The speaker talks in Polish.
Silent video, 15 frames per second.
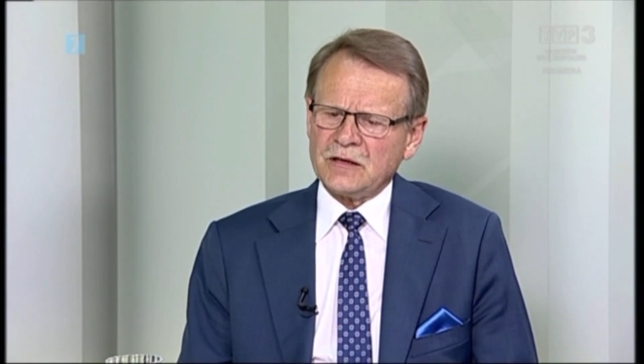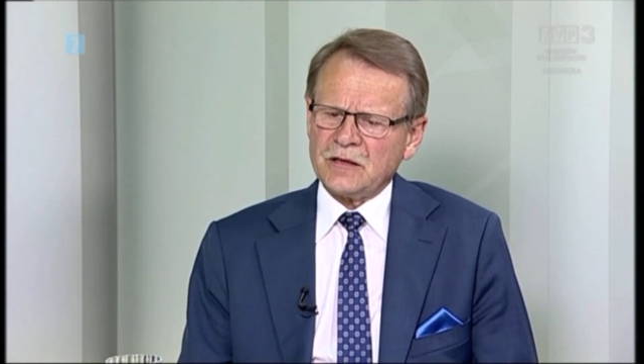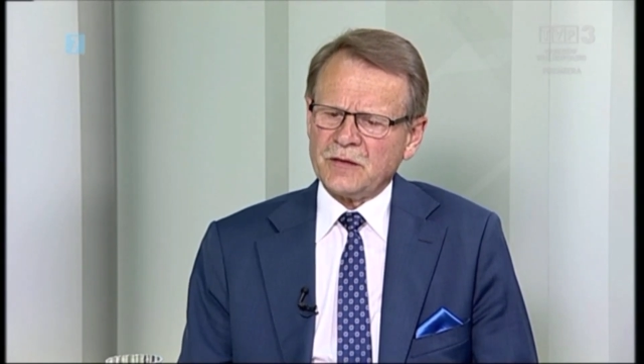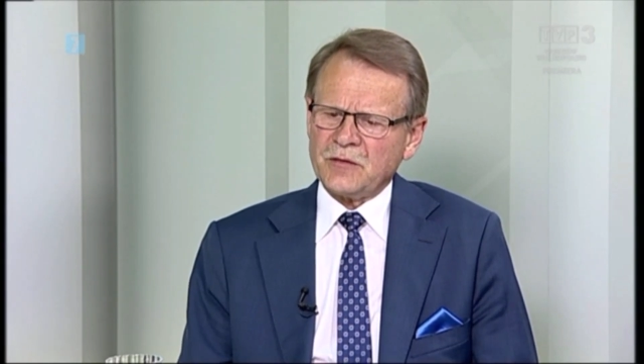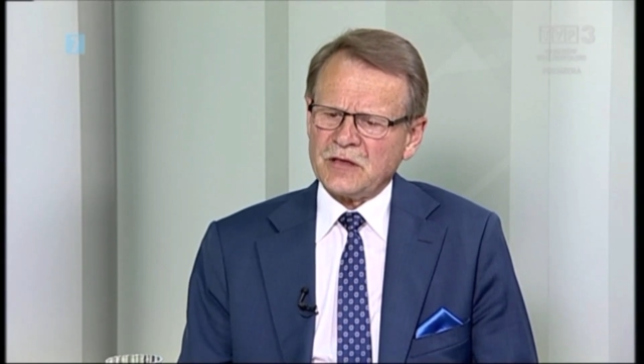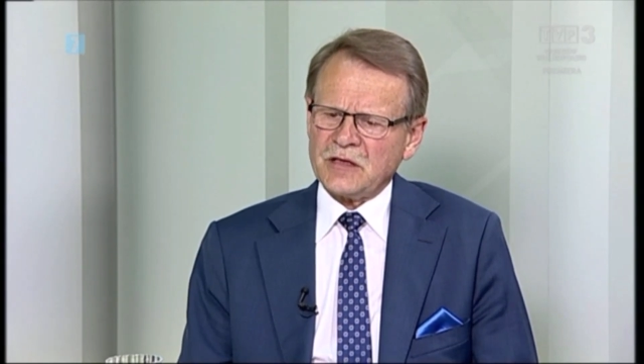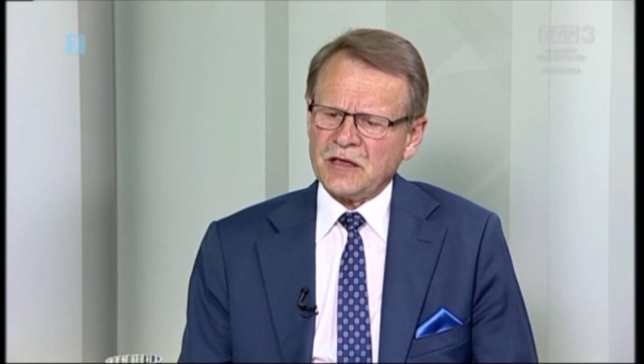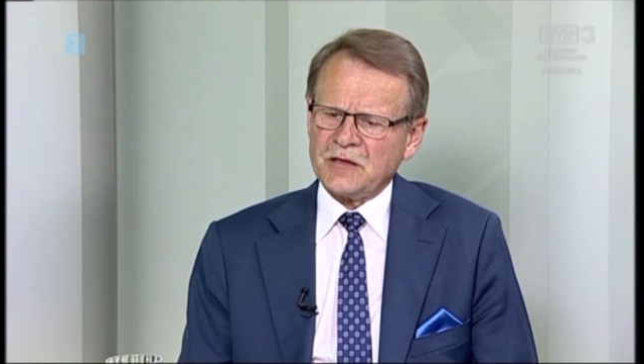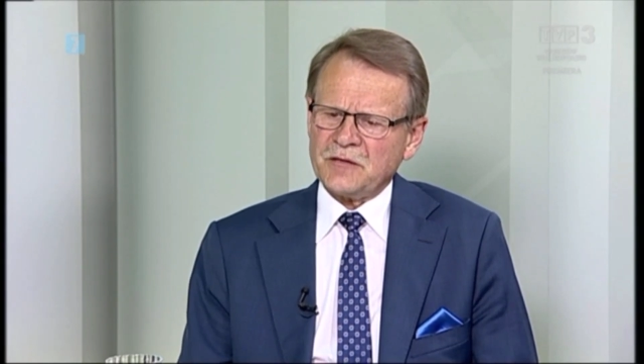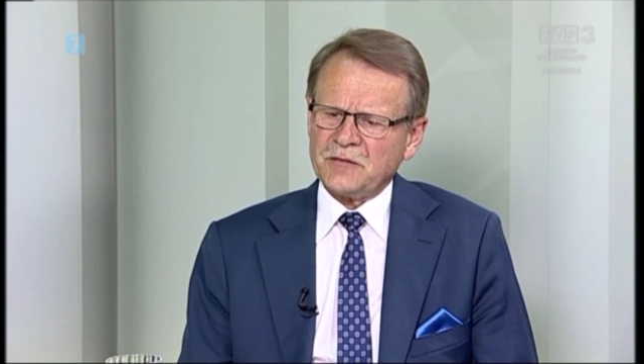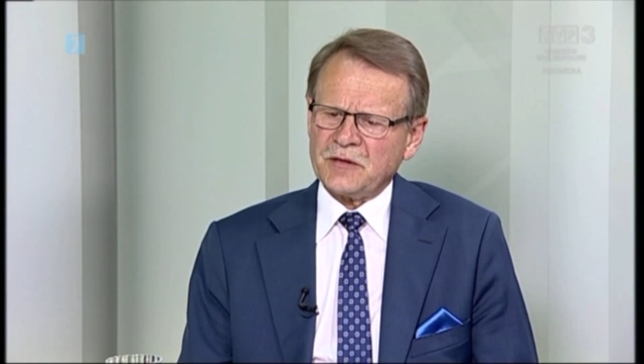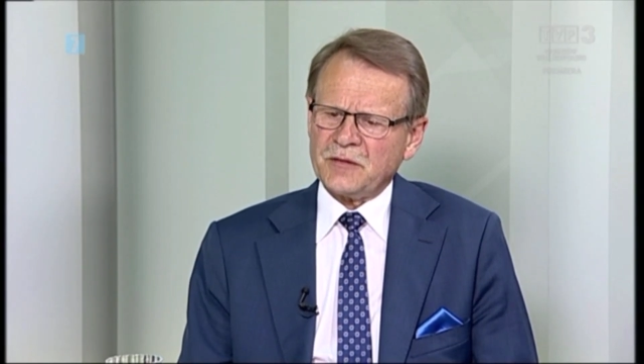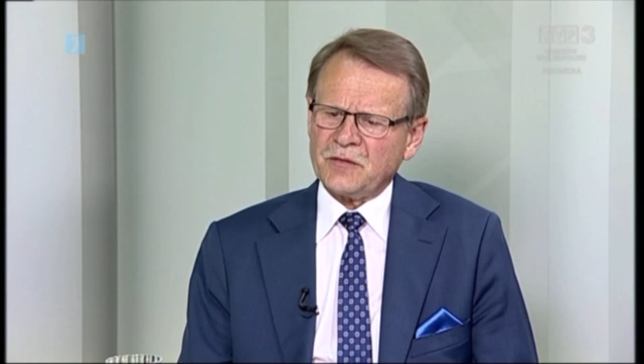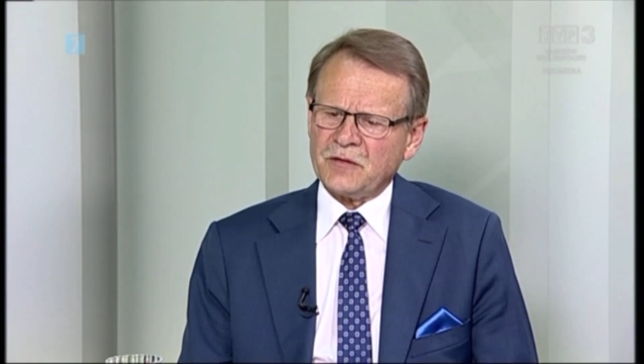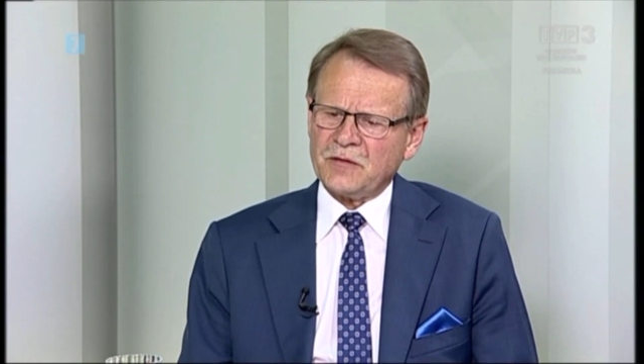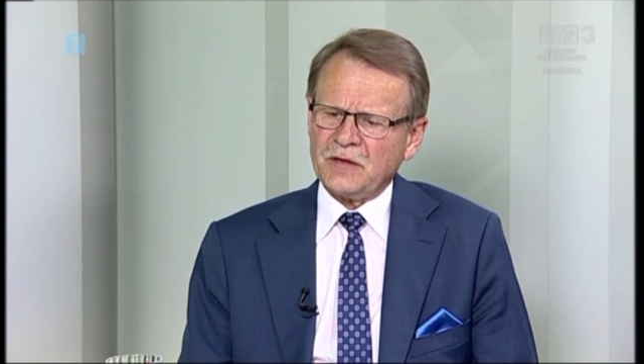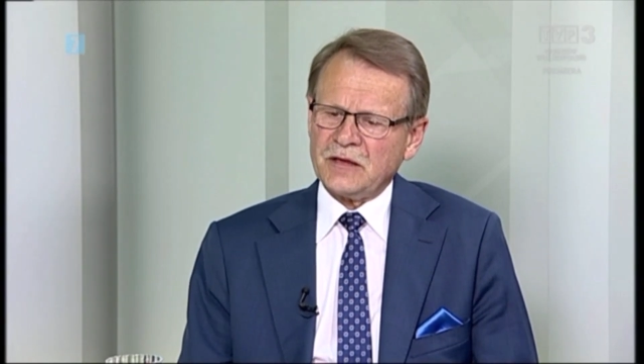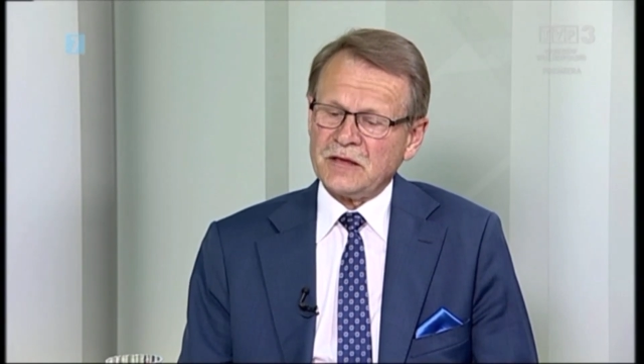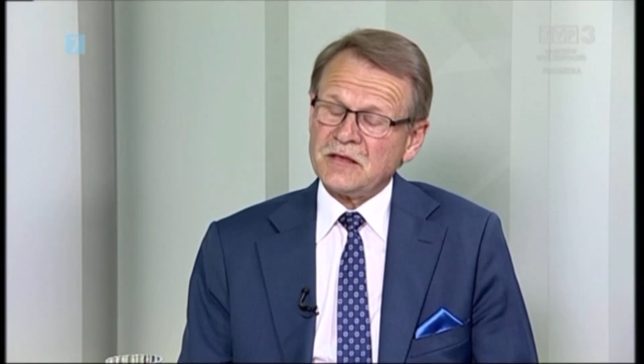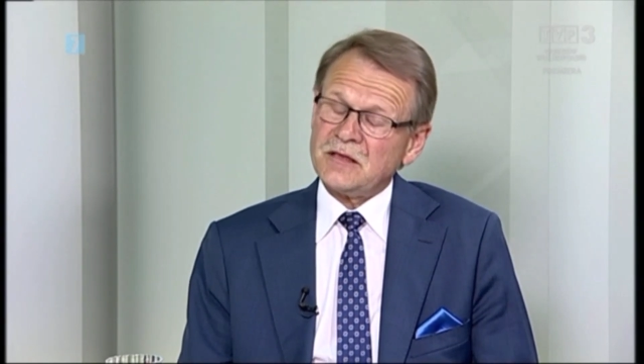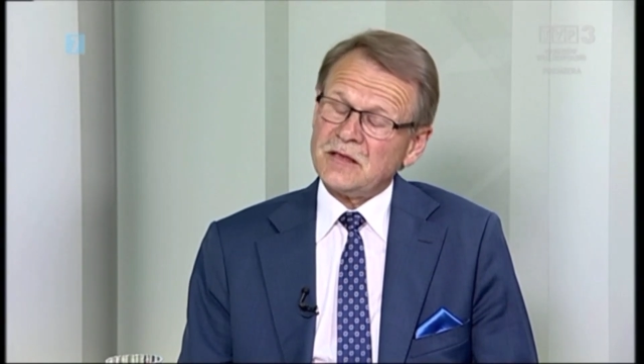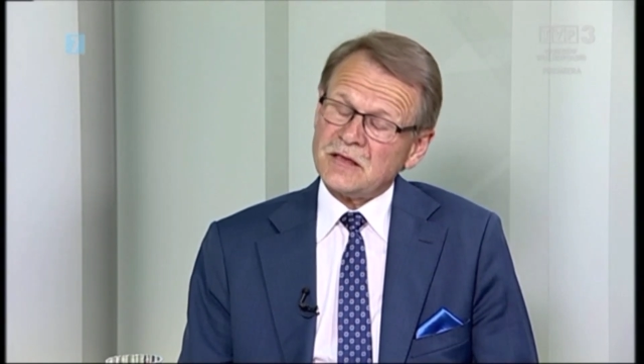zamierzaliśmy
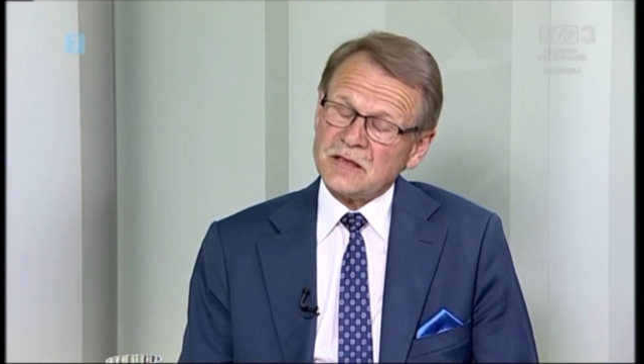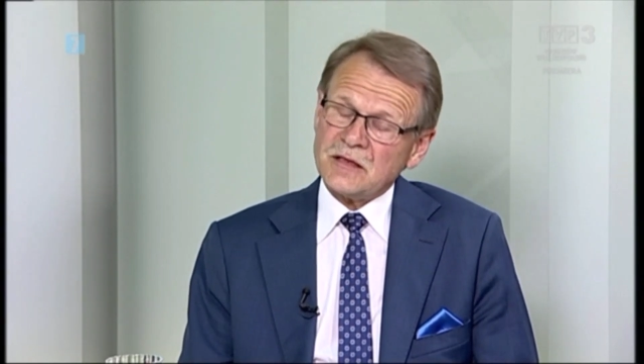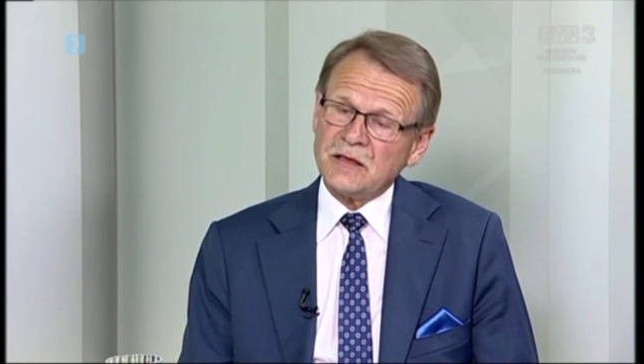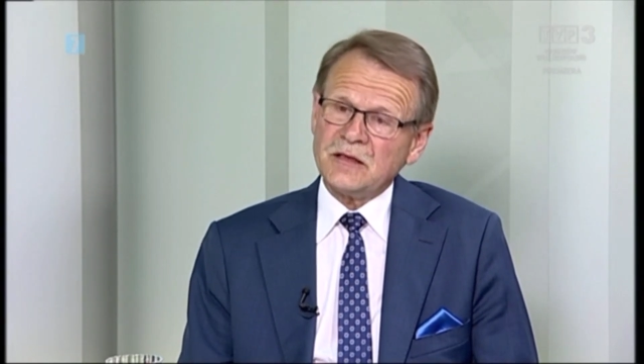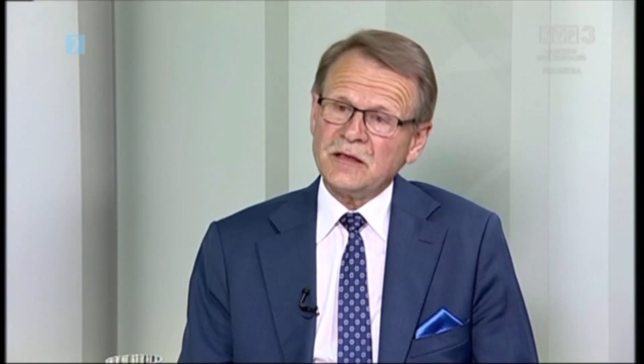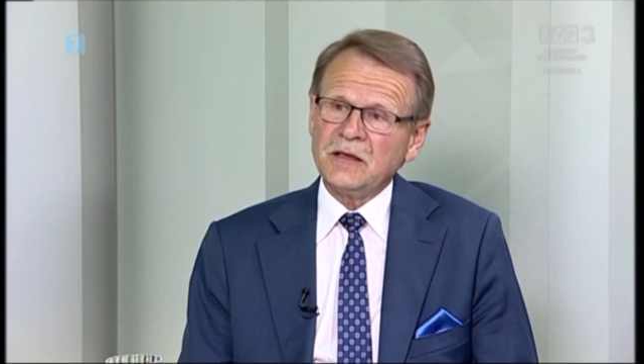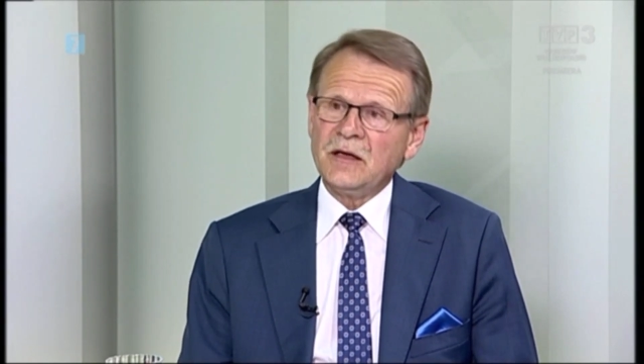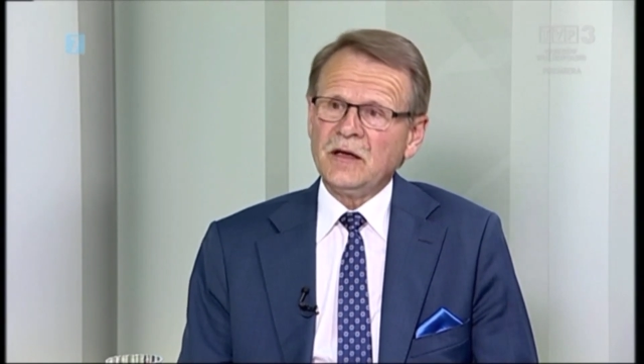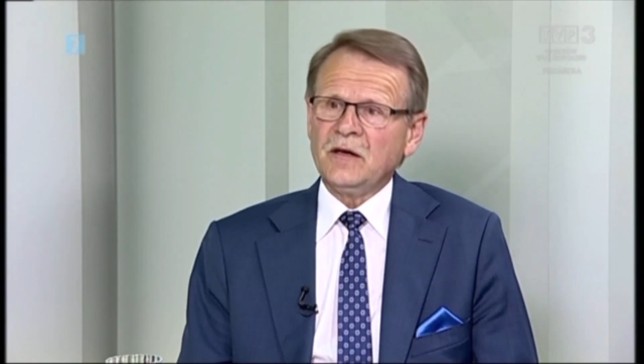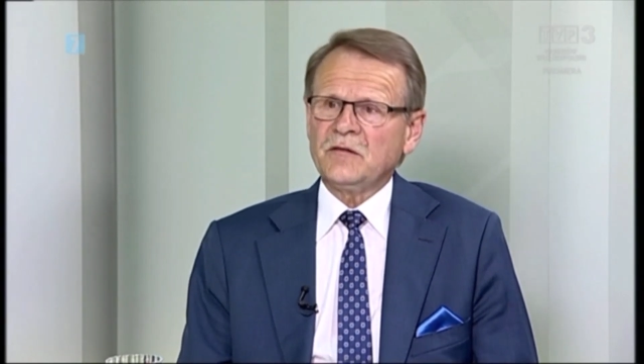przeprowadzić i niestety